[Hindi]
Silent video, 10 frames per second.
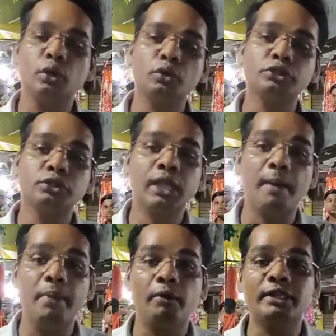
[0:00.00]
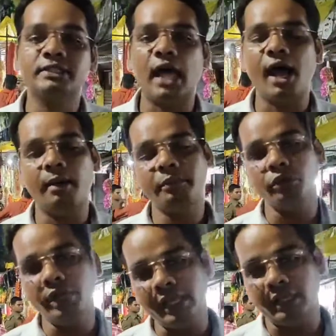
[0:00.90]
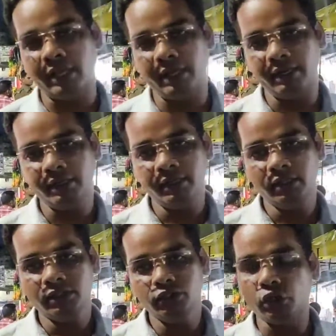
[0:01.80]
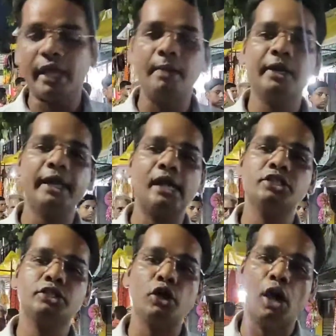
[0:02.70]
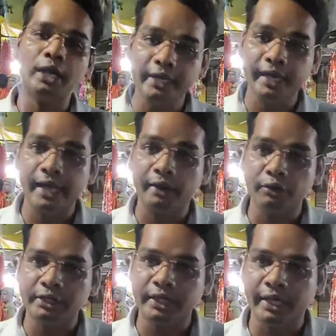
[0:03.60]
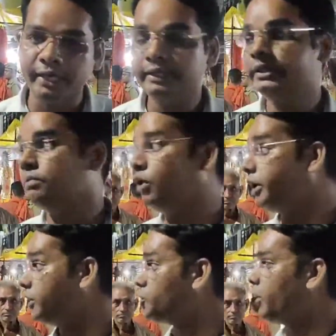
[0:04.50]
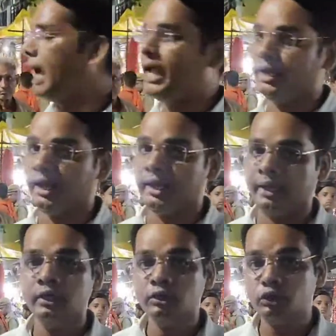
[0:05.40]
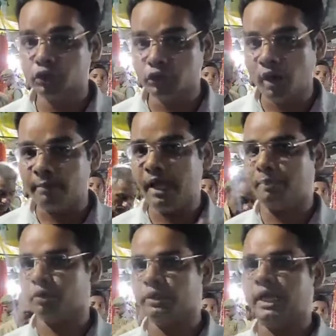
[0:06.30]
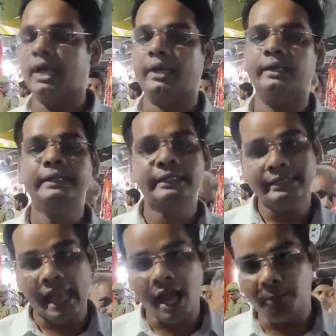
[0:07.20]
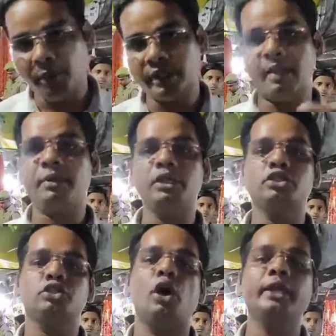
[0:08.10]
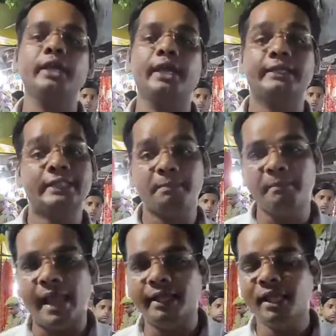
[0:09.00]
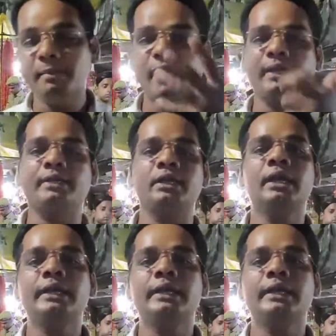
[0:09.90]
तो उसका व्यवस्था हम क्यों नहीं करें जो कैमरे यहाँ इंस्टॉल किए गए हुए थे ये मुख्य चौराहे रहे हैं जो जो हमने आपको दिखाया है यहाँ पर कैमरे इंस्टॉल किए गए थे महंगे महंगे